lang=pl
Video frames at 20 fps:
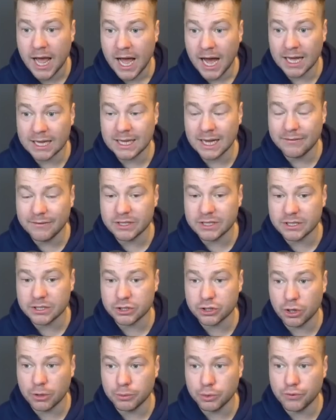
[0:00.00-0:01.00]
a nawet
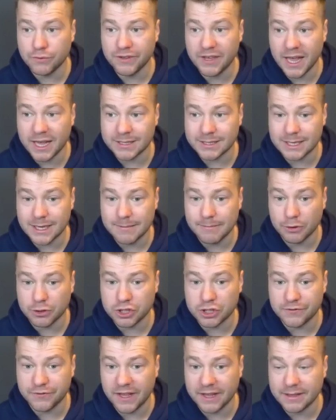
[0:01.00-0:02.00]
zrobił więcej, bo
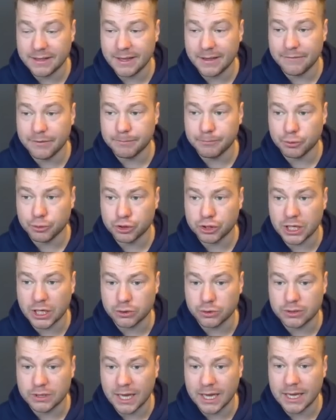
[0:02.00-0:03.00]
świetnie wypuszcza
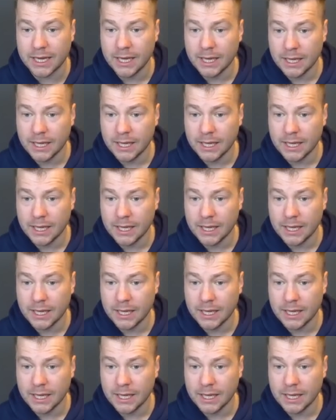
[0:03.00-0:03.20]
tutaj